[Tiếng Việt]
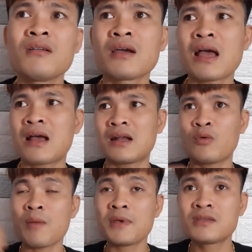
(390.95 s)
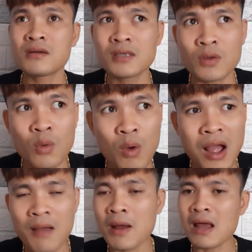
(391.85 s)
cái hàng này của em bị xước nhiều
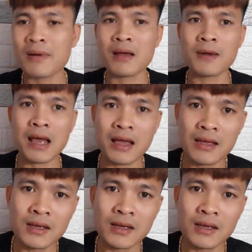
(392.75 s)
quá, ba la ba la ba la.